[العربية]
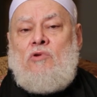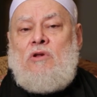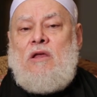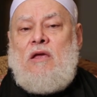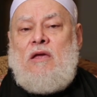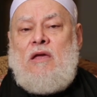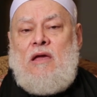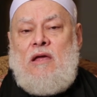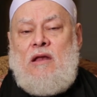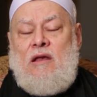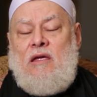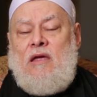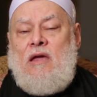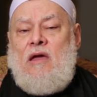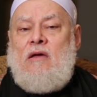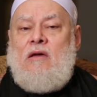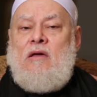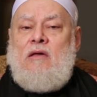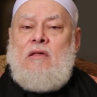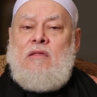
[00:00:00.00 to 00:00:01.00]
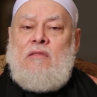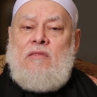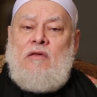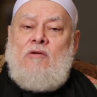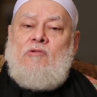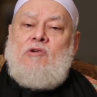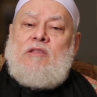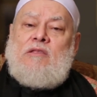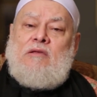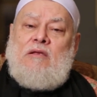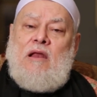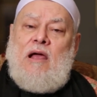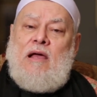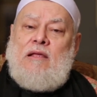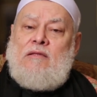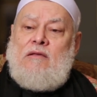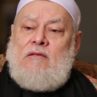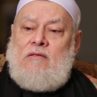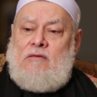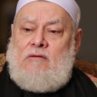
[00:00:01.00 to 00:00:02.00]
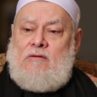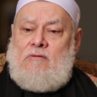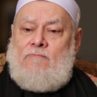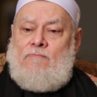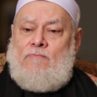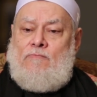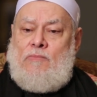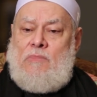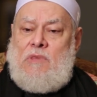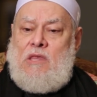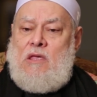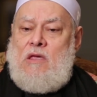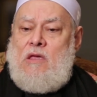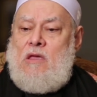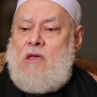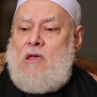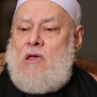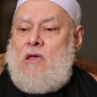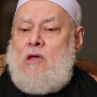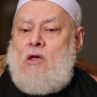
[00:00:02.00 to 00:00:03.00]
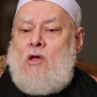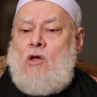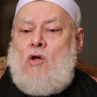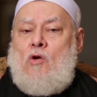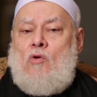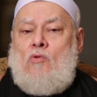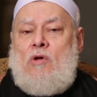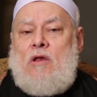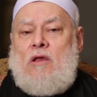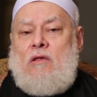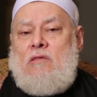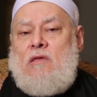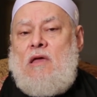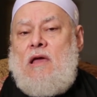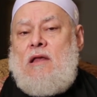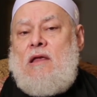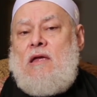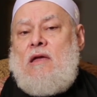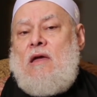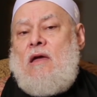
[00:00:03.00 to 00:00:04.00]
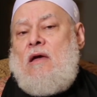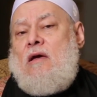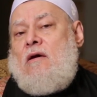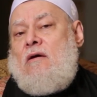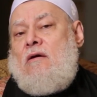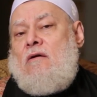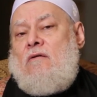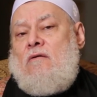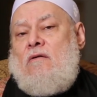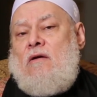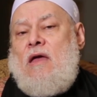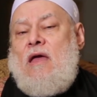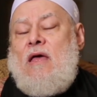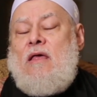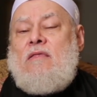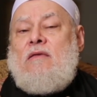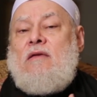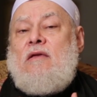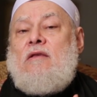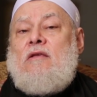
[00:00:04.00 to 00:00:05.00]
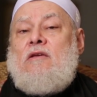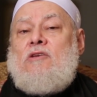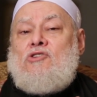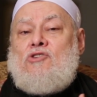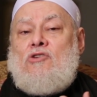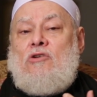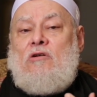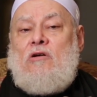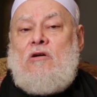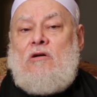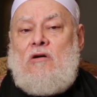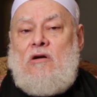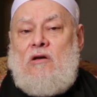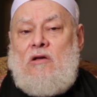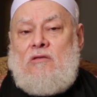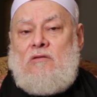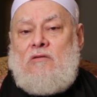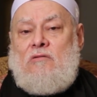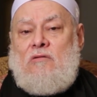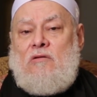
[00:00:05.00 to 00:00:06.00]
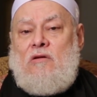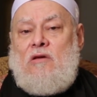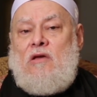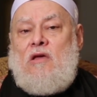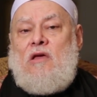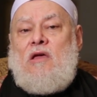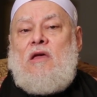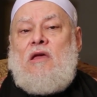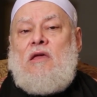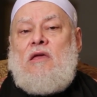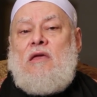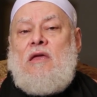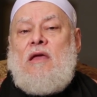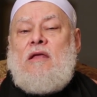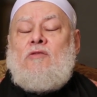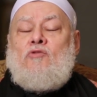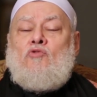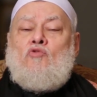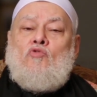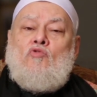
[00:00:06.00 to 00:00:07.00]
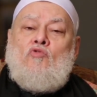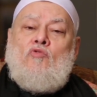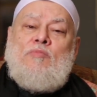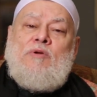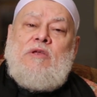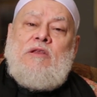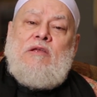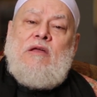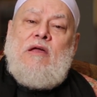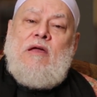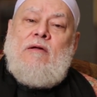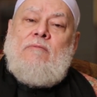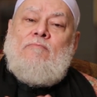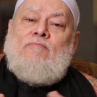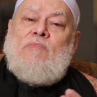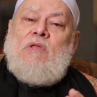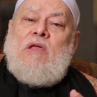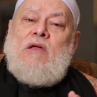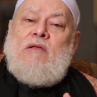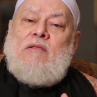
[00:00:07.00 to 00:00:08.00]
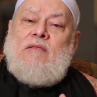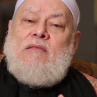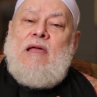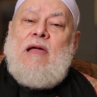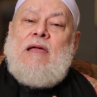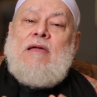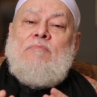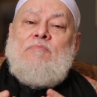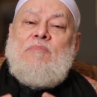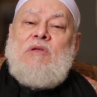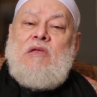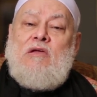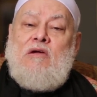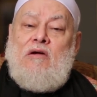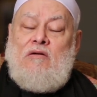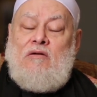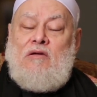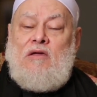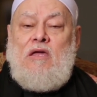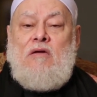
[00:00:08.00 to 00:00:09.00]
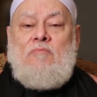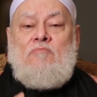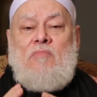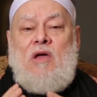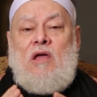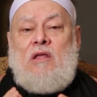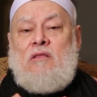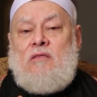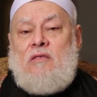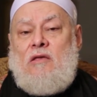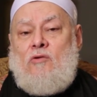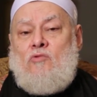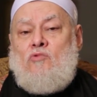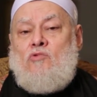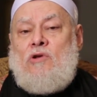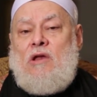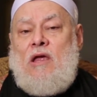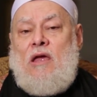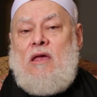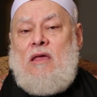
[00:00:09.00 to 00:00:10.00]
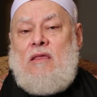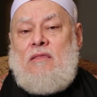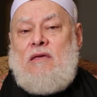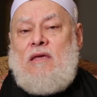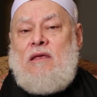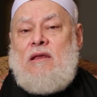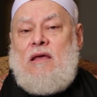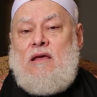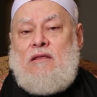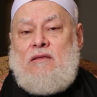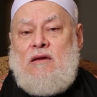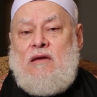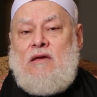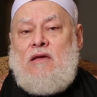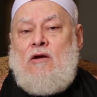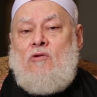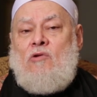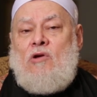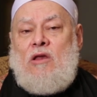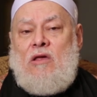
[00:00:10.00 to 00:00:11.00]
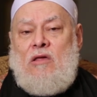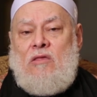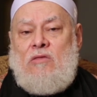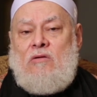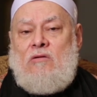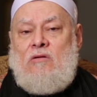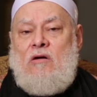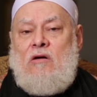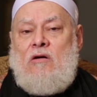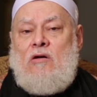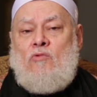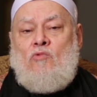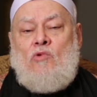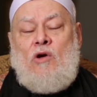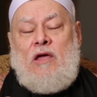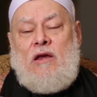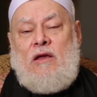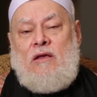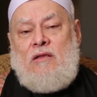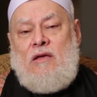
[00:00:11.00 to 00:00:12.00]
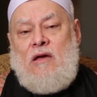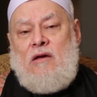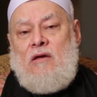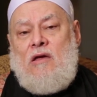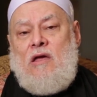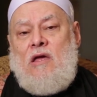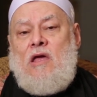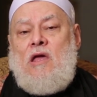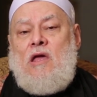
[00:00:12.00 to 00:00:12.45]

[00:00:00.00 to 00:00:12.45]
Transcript: الليالي ذوات العدد ولذلك هذه الإشراقات ينتج منها تجميع إما أن تكون هذه الأدعية والأذكار واردة